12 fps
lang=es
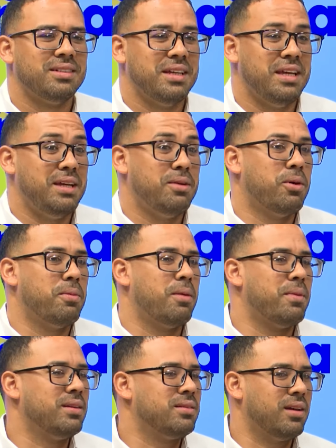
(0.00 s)
Y
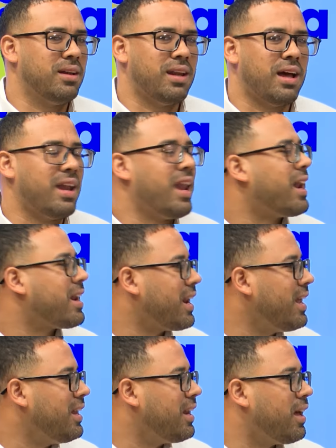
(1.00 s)
obviamente la,
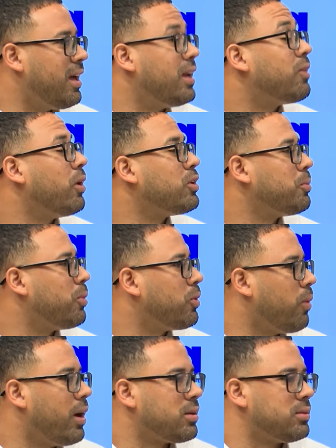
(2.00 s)
reina, el
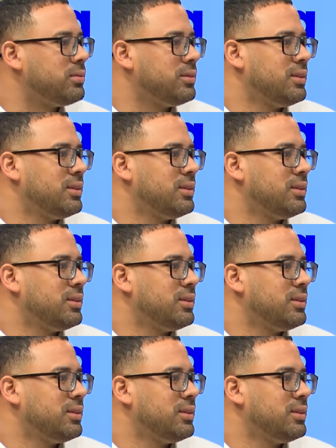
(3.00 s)
4x4,